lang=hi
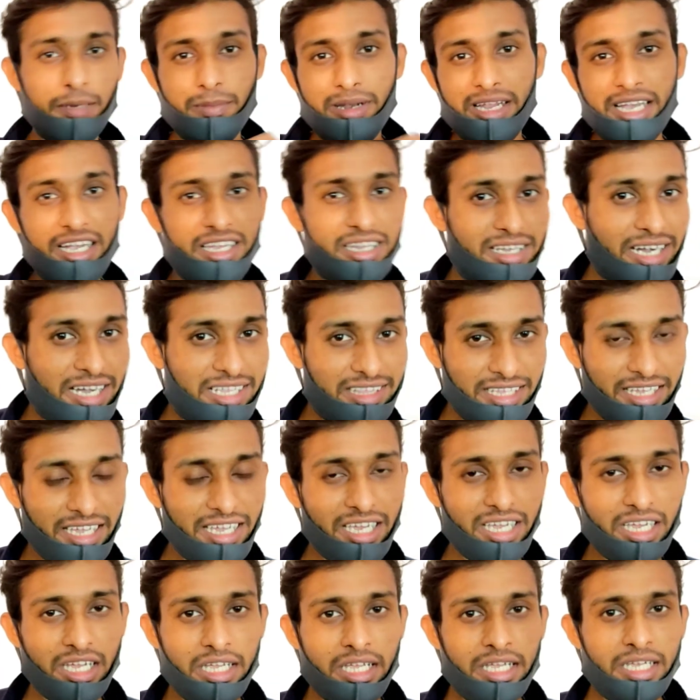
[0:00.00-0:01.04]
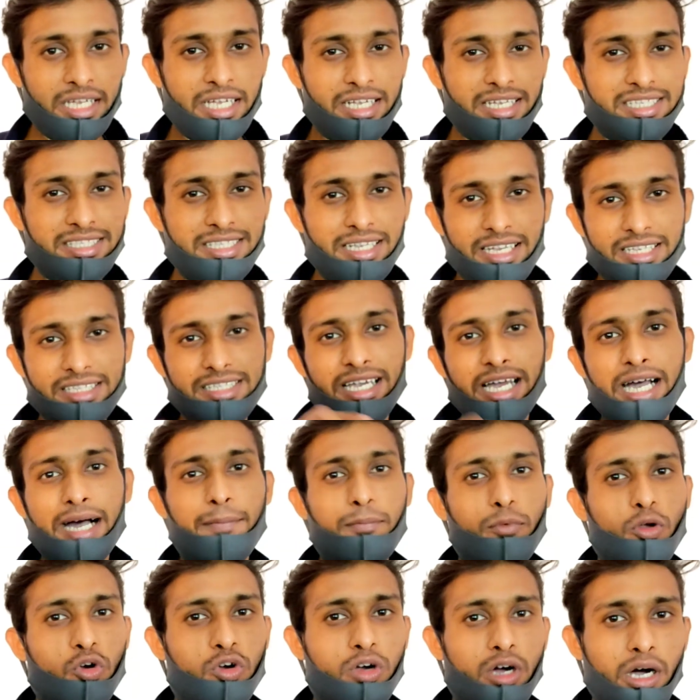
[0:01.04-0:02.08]
पर आगे दिखाते हैं कि किस तरह से आप
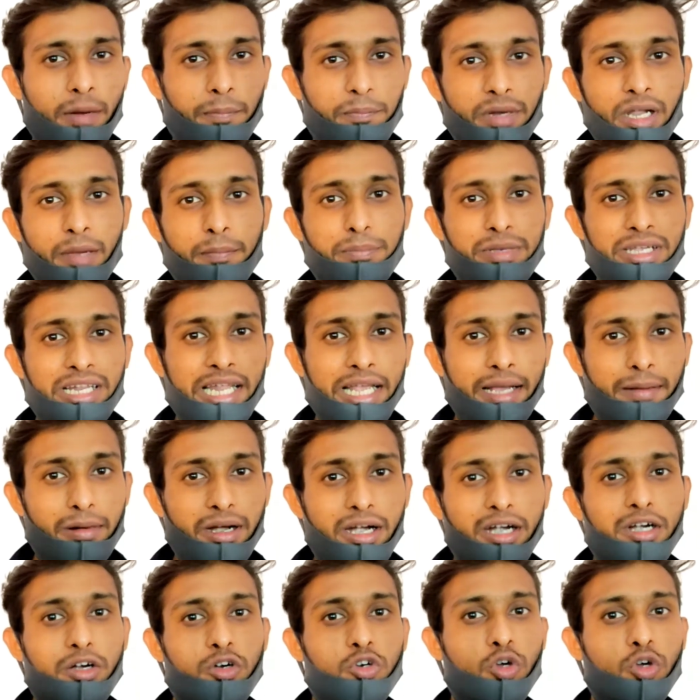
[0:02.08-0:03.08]
लोग अपना बिजली बिल